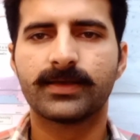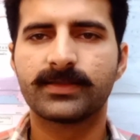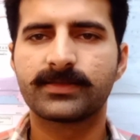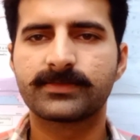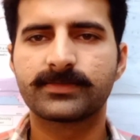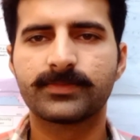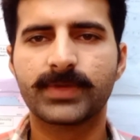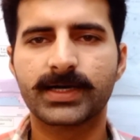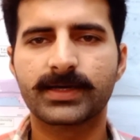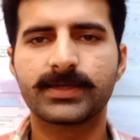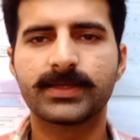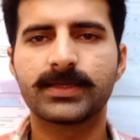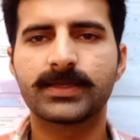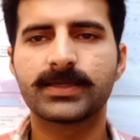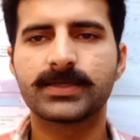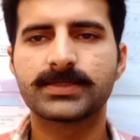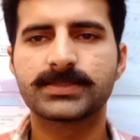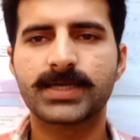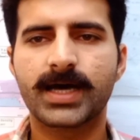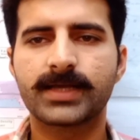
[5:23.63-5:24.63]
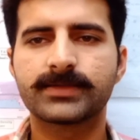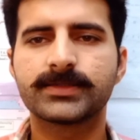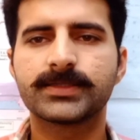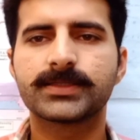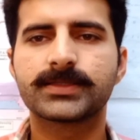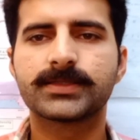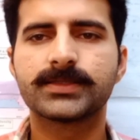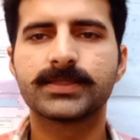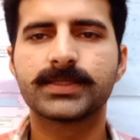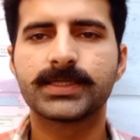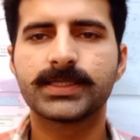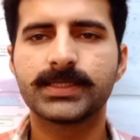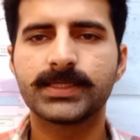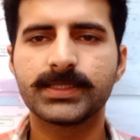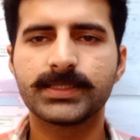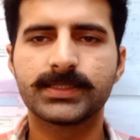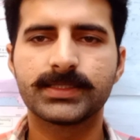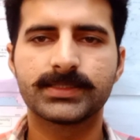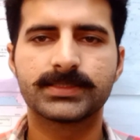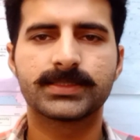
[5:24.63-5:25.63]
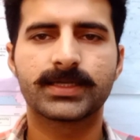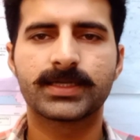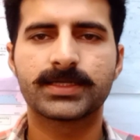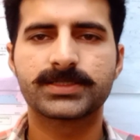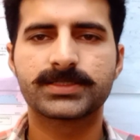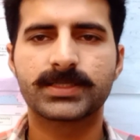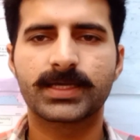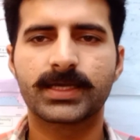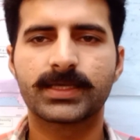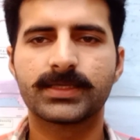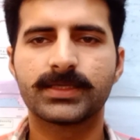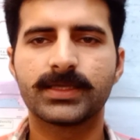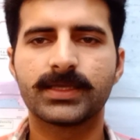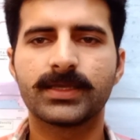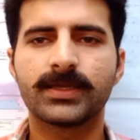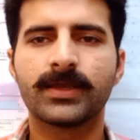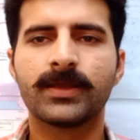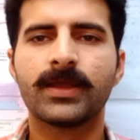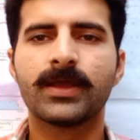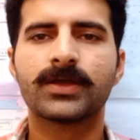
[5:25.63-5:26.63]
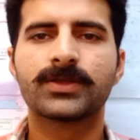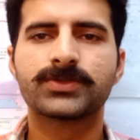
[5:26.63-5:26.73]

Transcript: इस स्मगलिंग की इजाज़त नहीं दी जानी चाहिए